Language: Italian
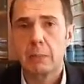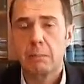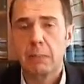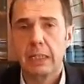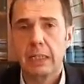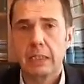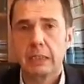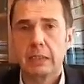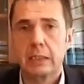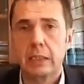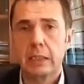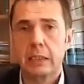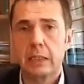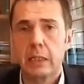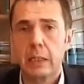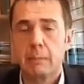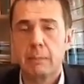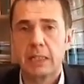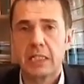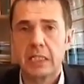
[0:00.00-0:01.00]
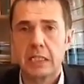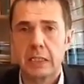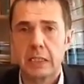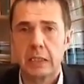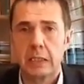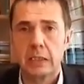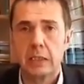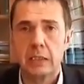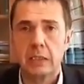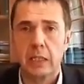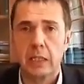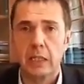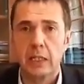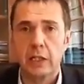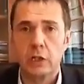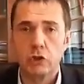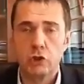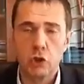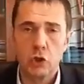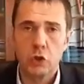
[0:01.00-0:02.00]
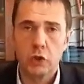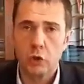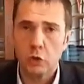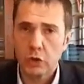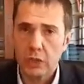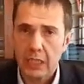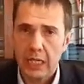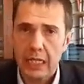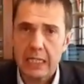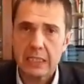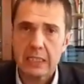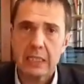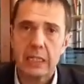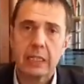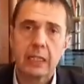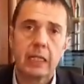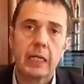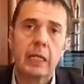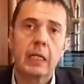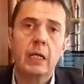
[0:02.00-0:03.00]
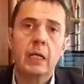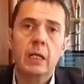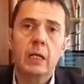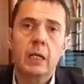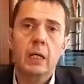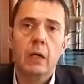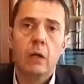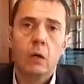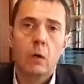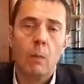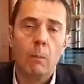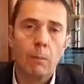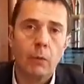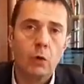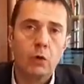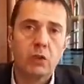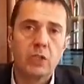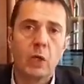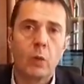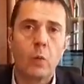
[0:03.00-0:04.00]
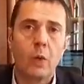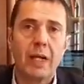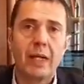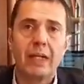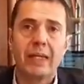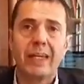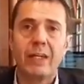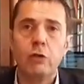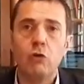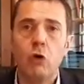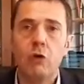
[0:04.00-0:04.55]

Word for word: da parte del Presidente della Regione, ordinanza che comporta qualche